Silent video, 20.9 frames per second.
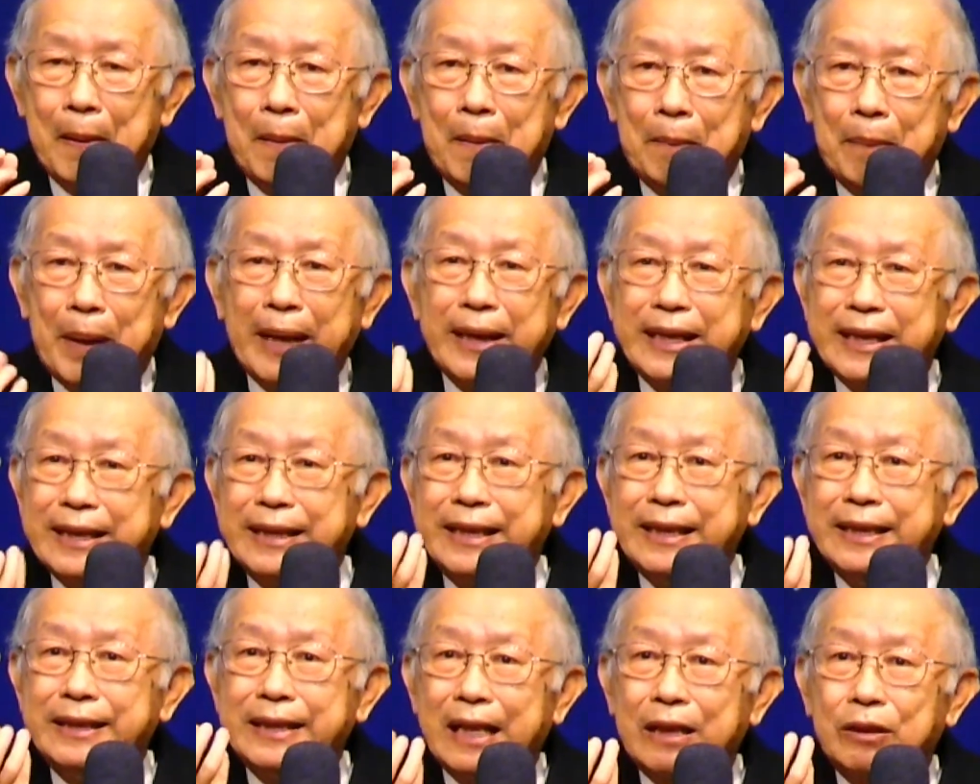怕你的
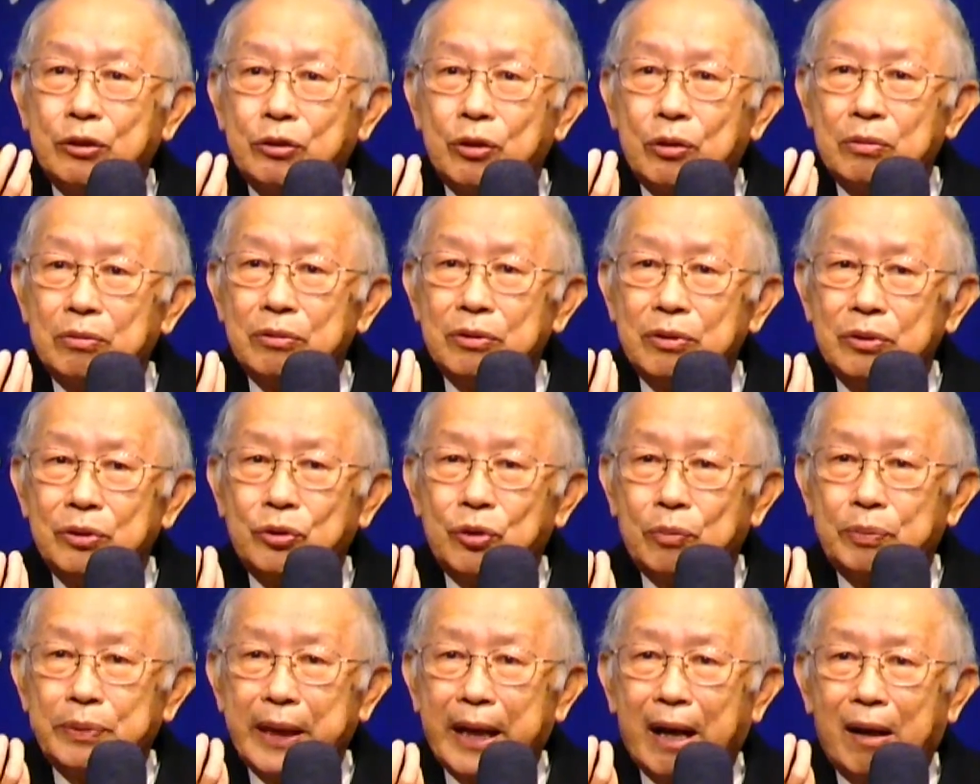心脏受受
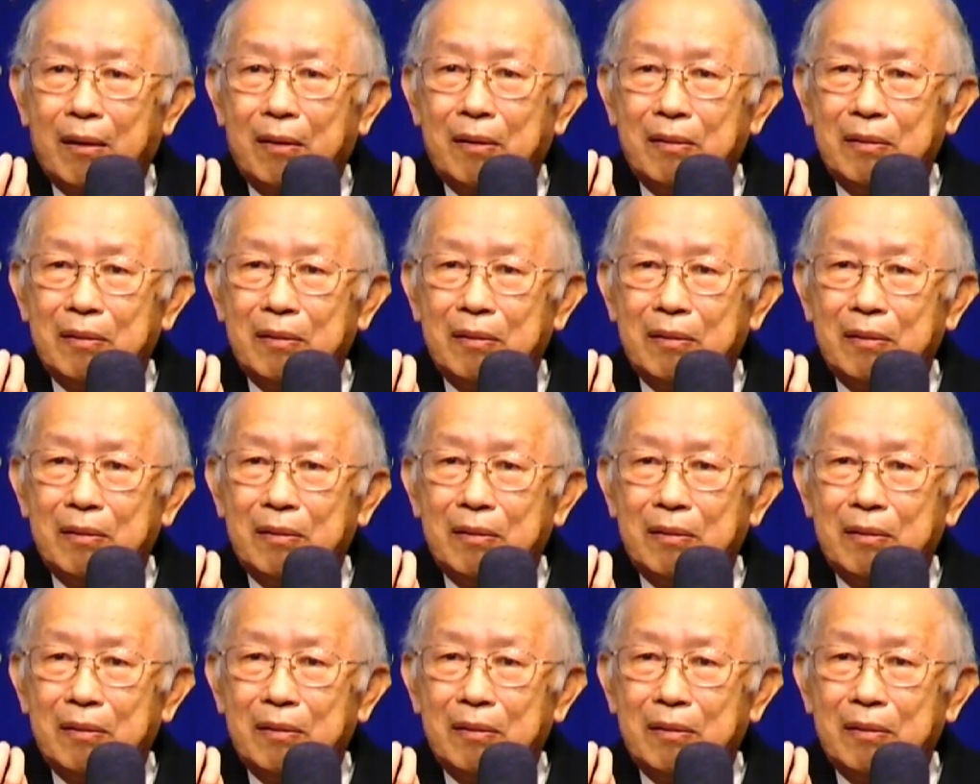不了。